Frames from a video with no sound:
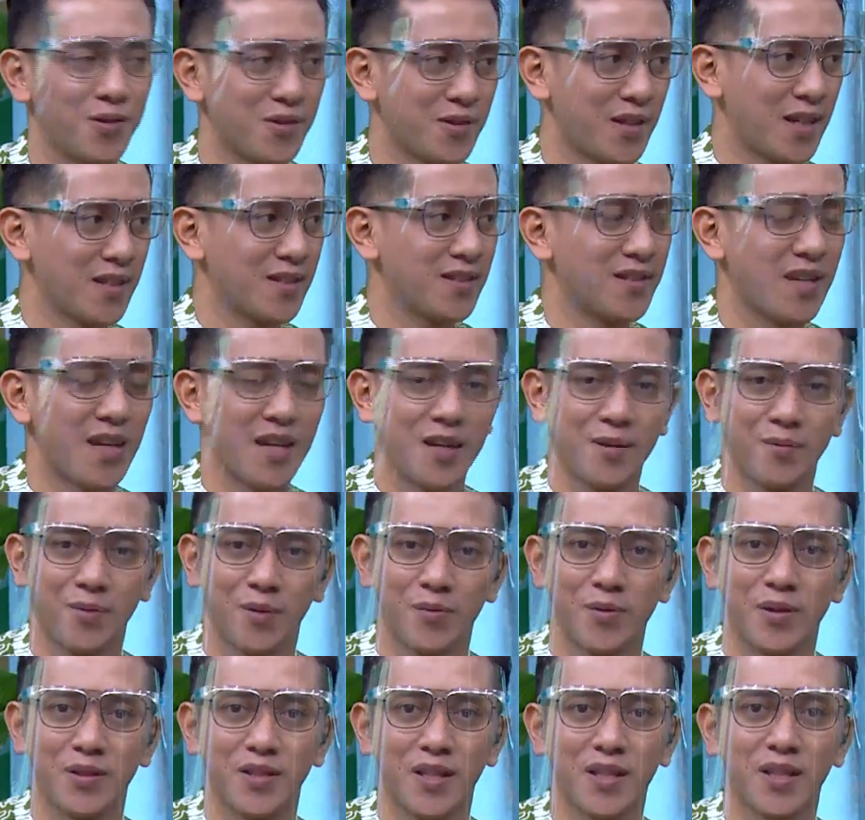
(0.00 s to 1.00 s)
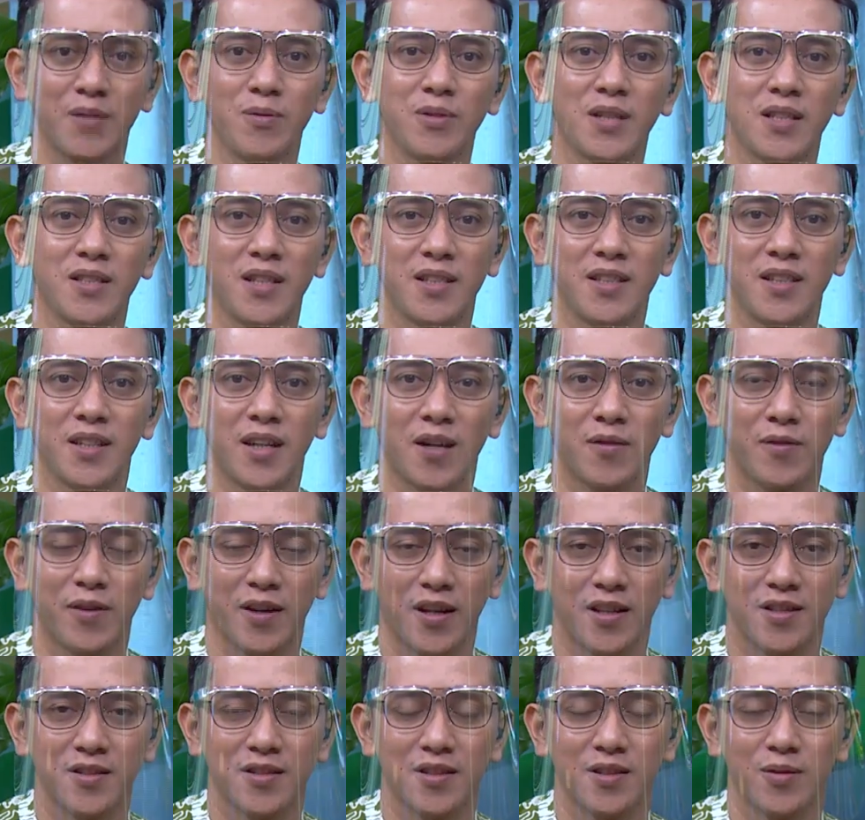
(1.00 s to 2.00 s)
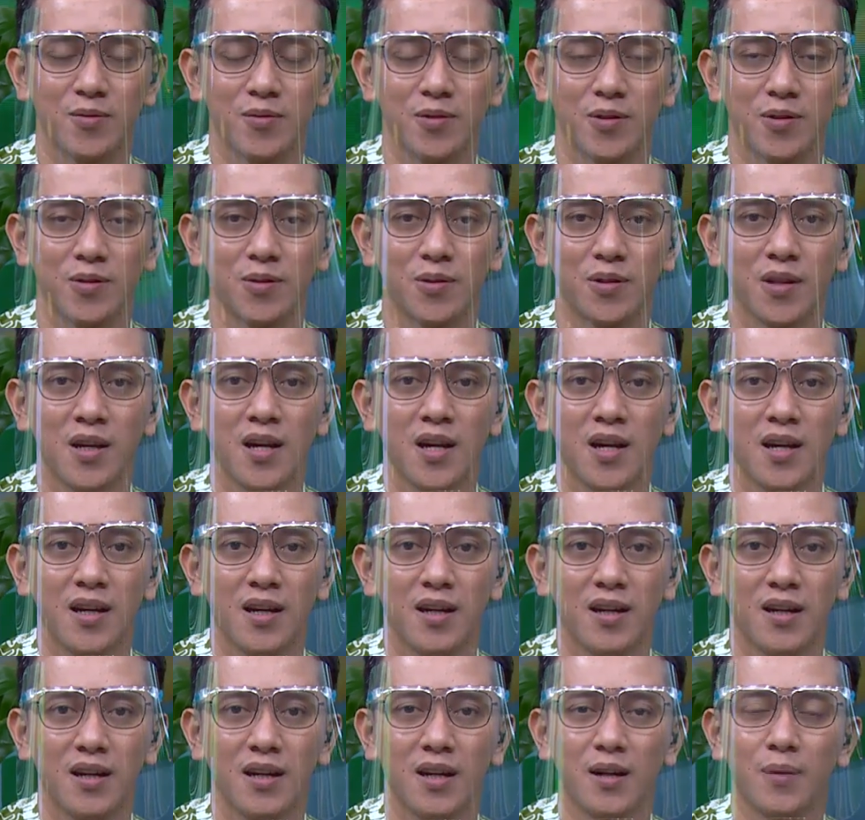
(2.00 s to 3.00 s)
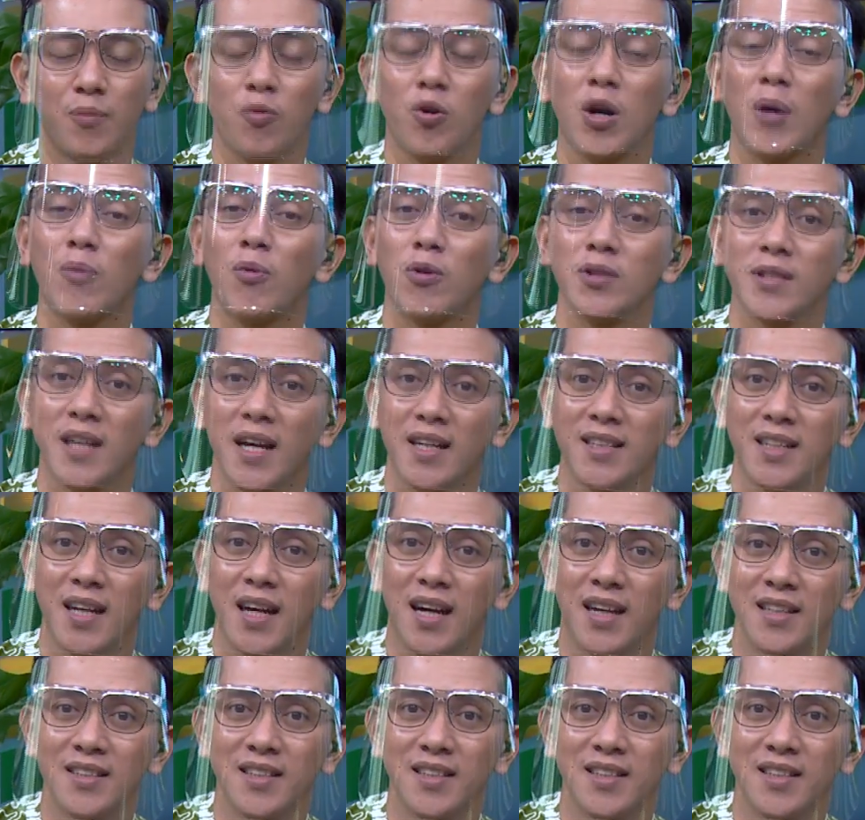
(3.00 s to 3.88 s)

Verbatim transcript: Ustaz dan pemirsa ini bisa jadi referensi untuk uh, buka puasa Anda.